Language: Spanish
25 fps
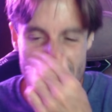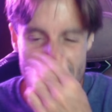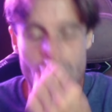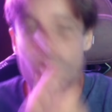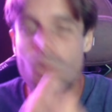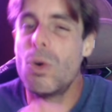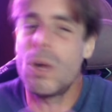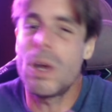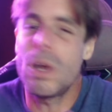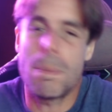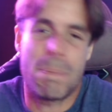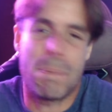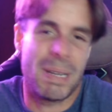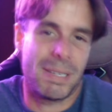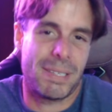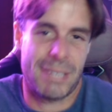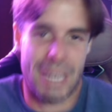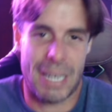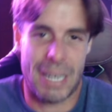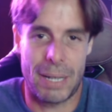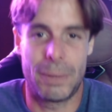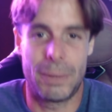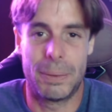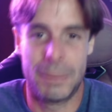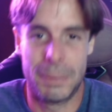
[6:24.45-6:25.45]
muy
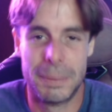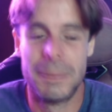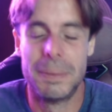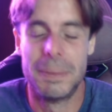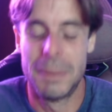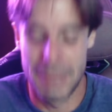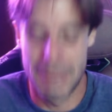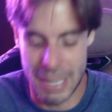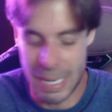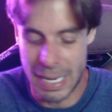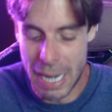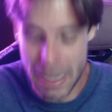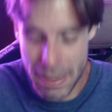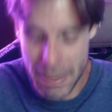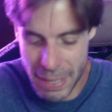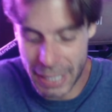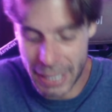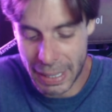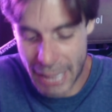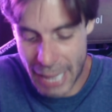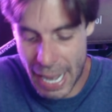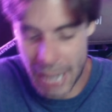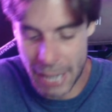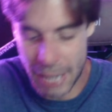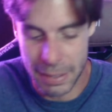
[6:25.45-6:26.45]
pesado, la
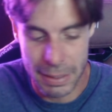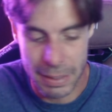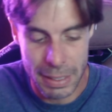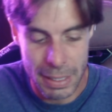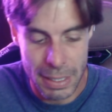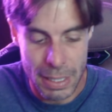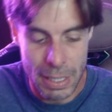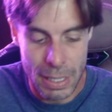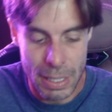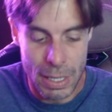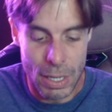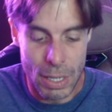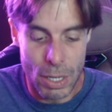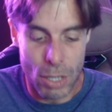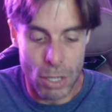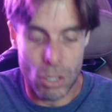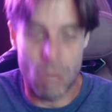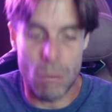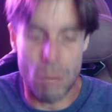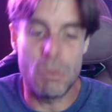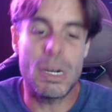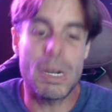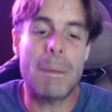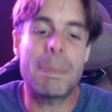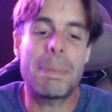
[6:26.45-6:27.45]
verdad.
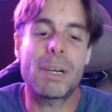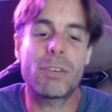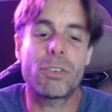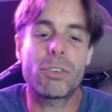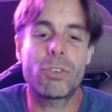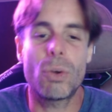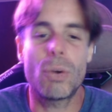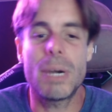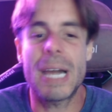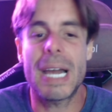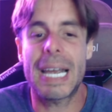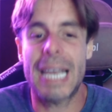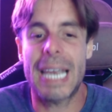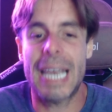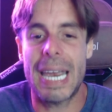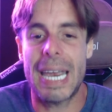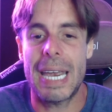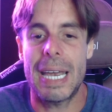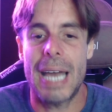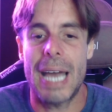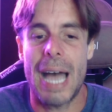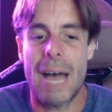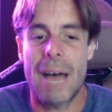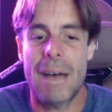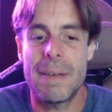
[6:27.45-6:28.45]
Como una persona
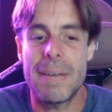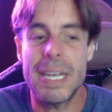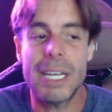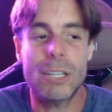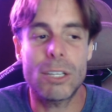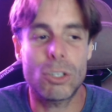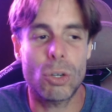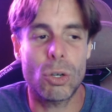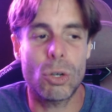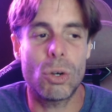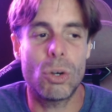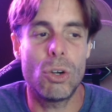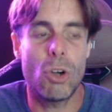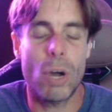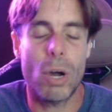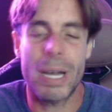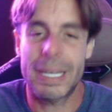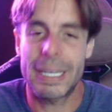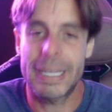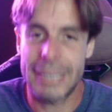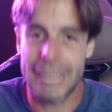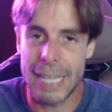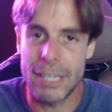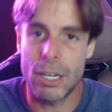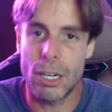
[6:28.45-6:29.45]
que ha visto los
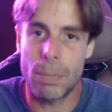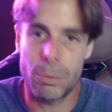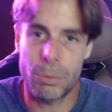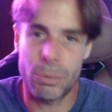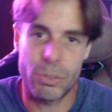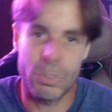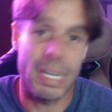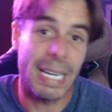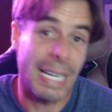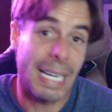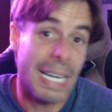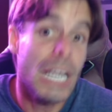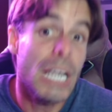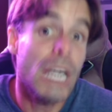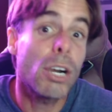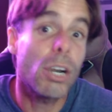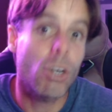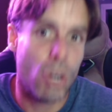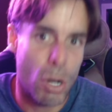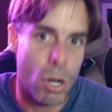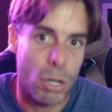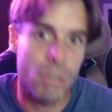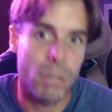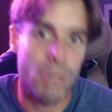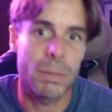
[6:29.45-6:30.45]
stand-ups de Chris
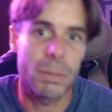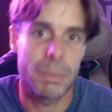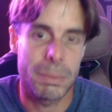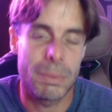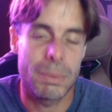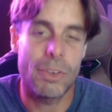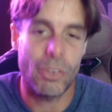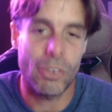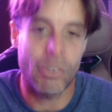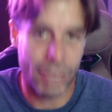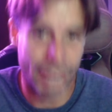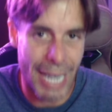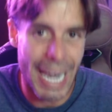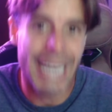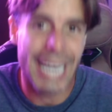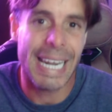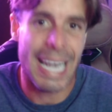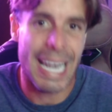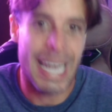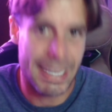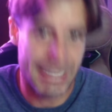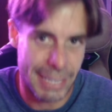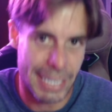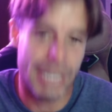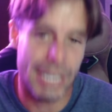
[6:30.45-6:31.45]
Rock, sé la
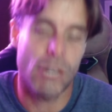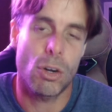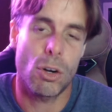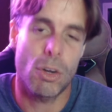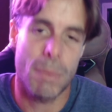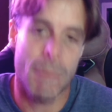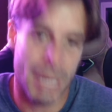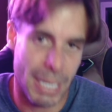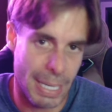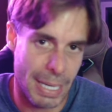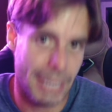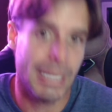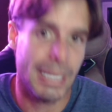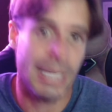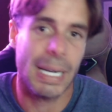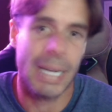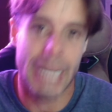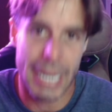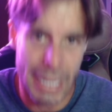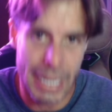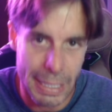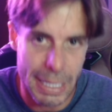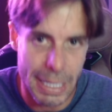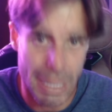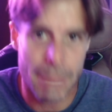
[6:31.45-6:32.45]
clase de comediante
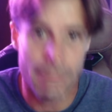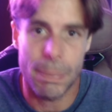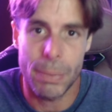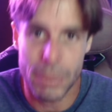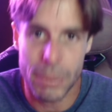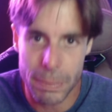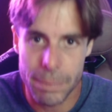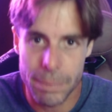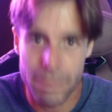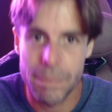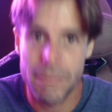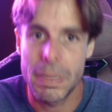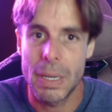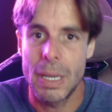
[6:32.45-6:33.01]
que es el tipo,